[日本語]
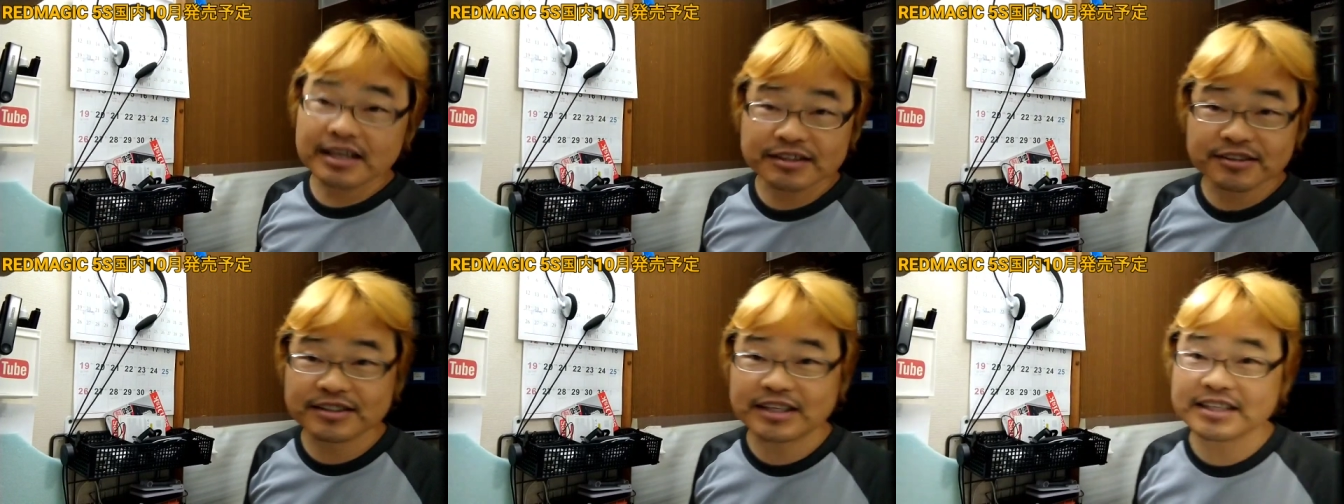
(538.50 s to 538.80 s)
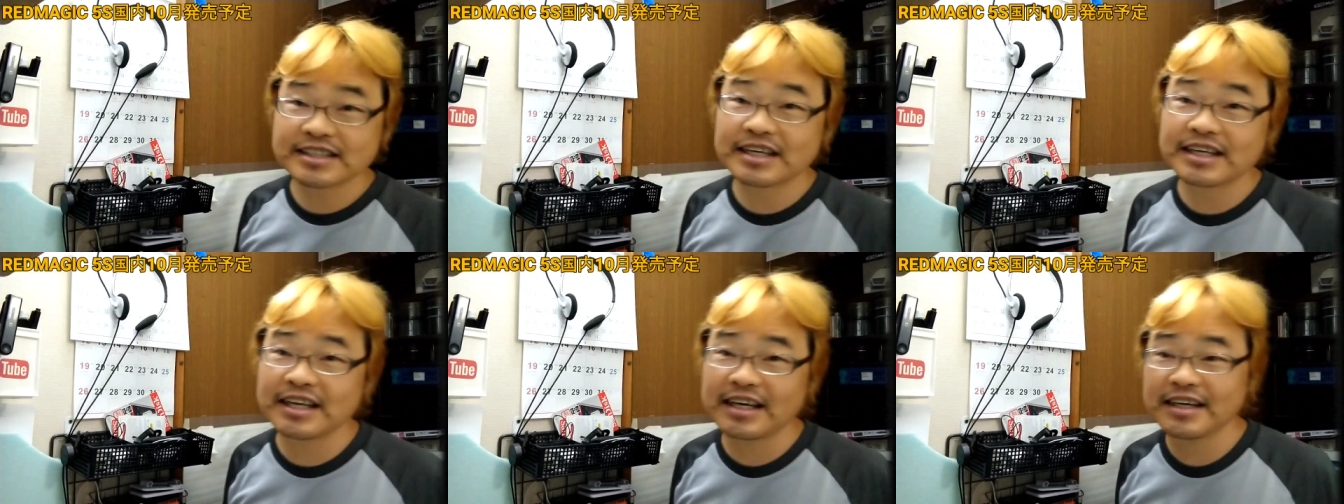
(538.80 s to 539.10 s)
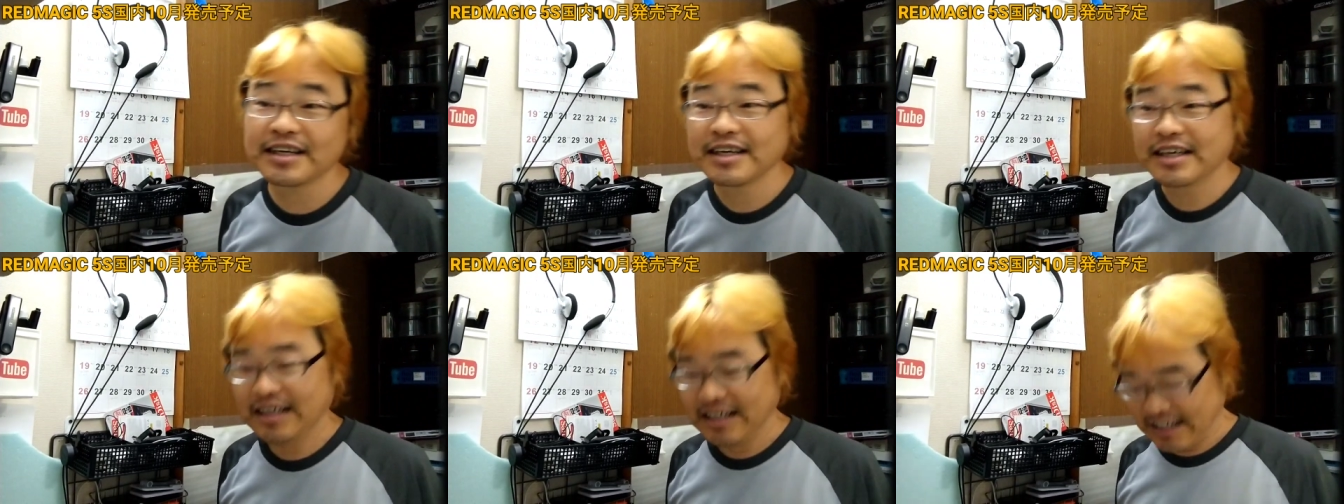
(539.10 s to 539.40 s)
ヶ月先か
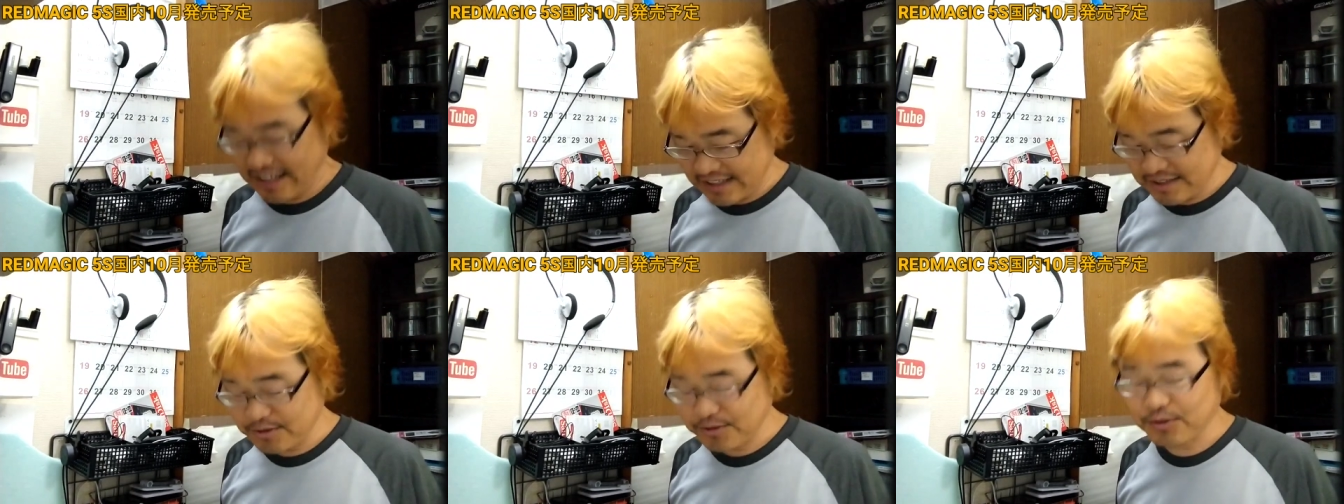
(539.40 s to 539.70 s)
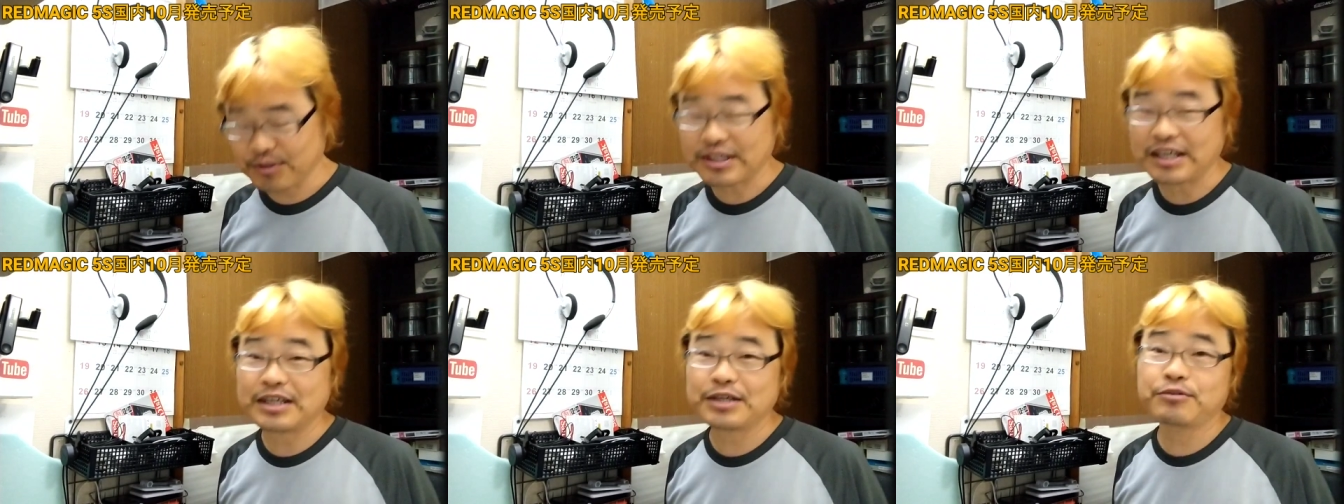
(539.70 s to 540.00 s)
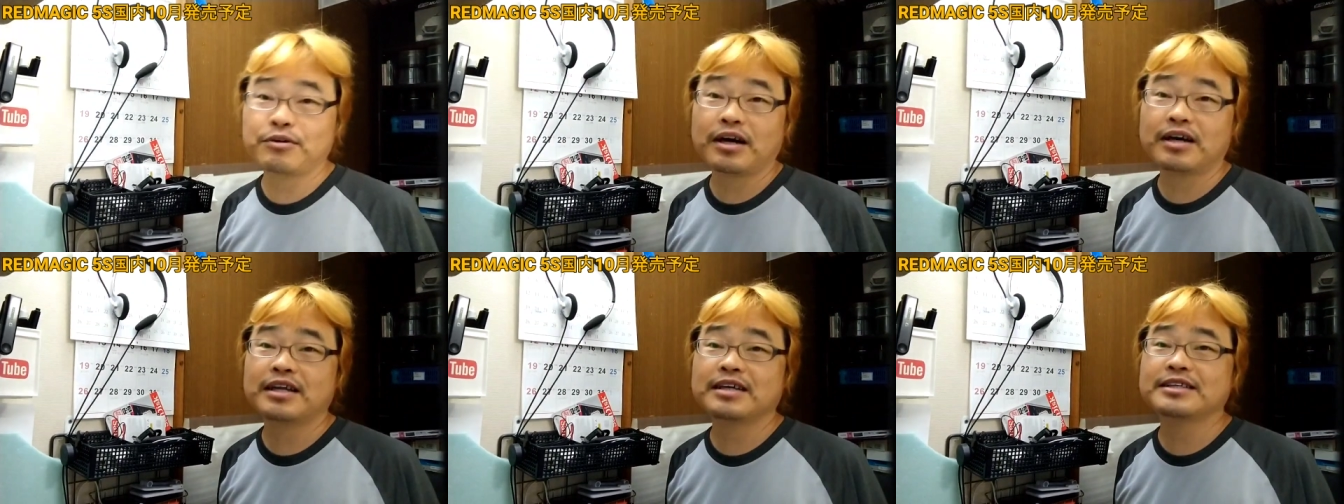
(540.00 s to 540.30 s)
な。えちょっと
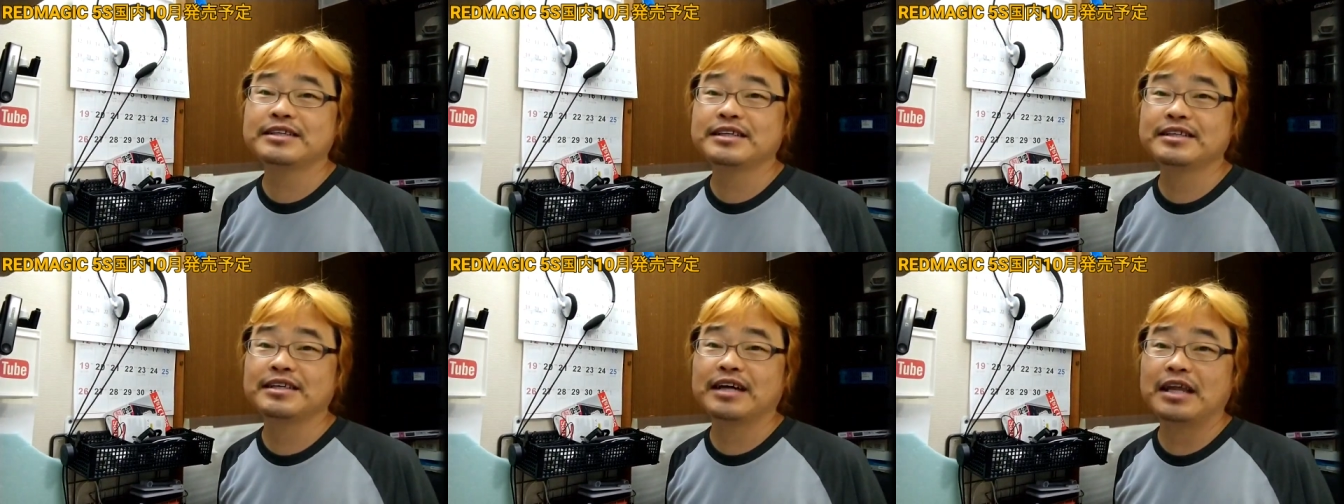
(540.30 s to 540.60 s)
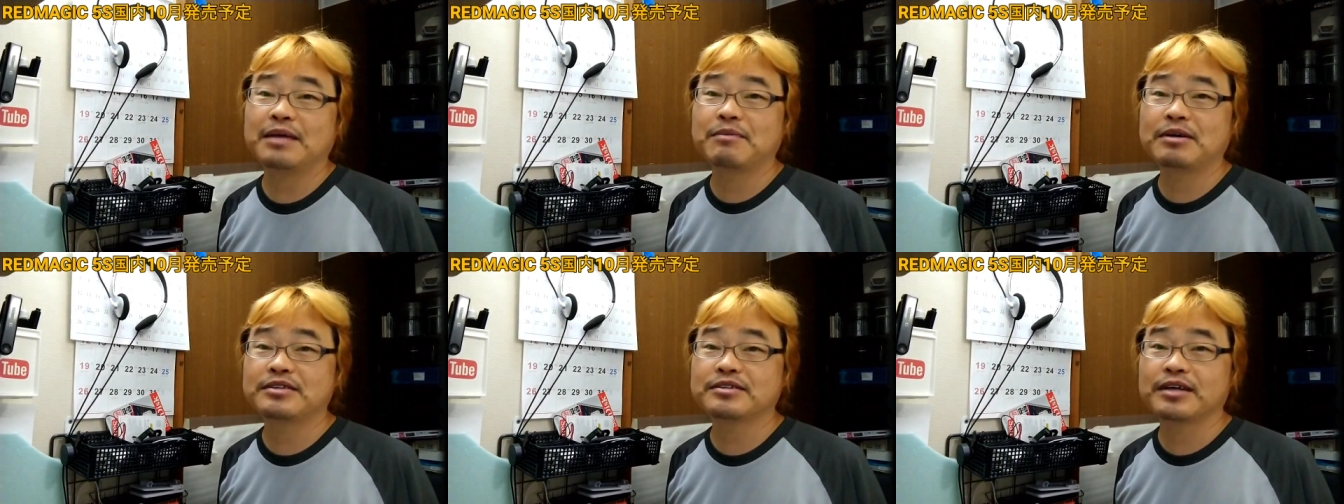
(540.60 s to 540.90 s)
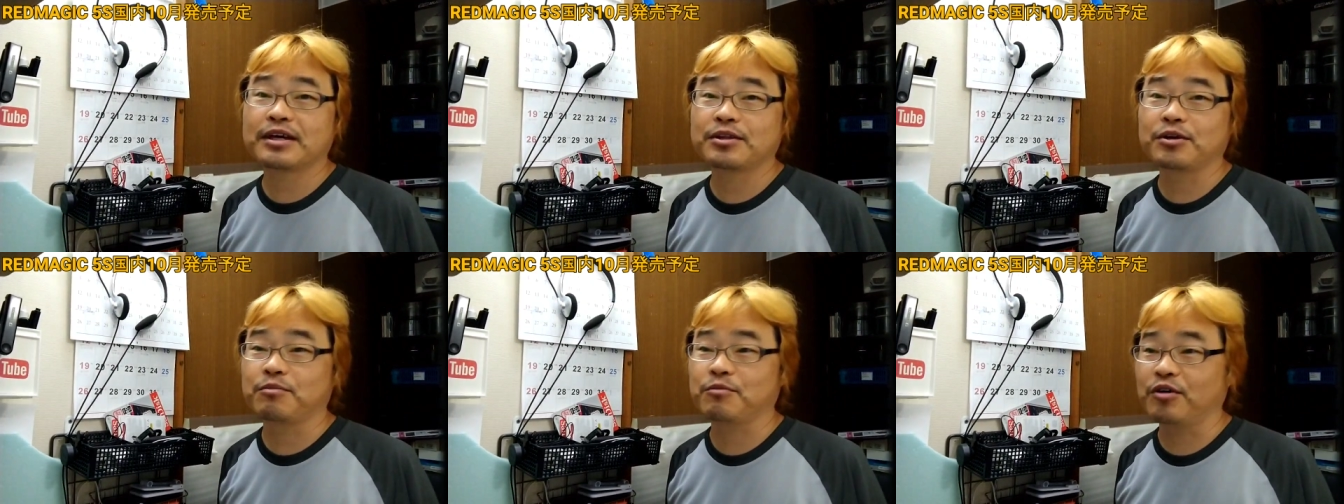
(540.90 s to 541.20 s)
先の話になりま
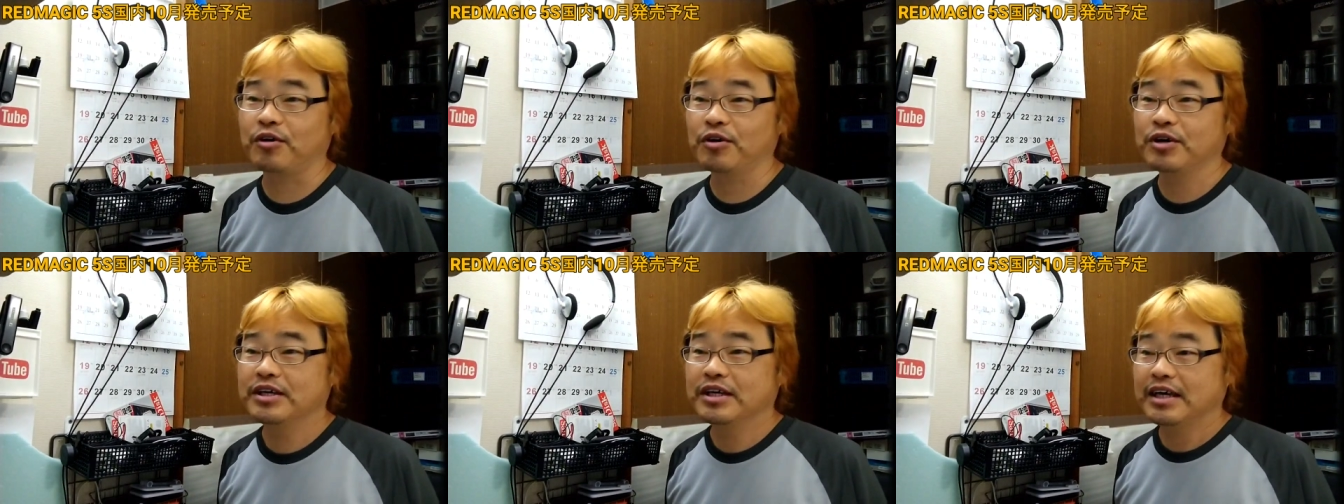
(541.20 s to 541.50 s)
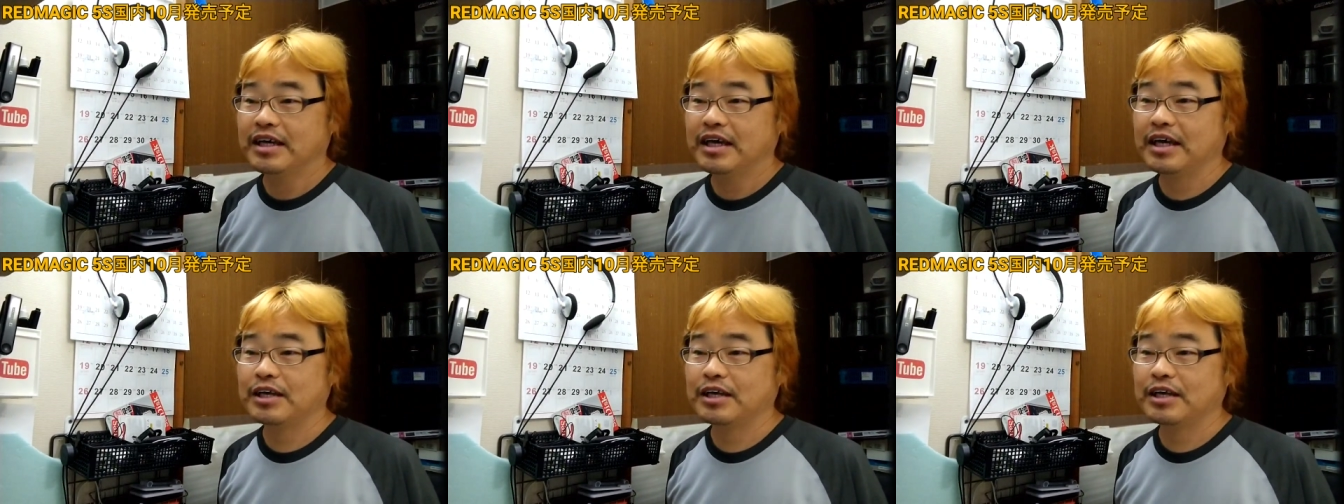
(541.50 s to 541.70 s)
すけども、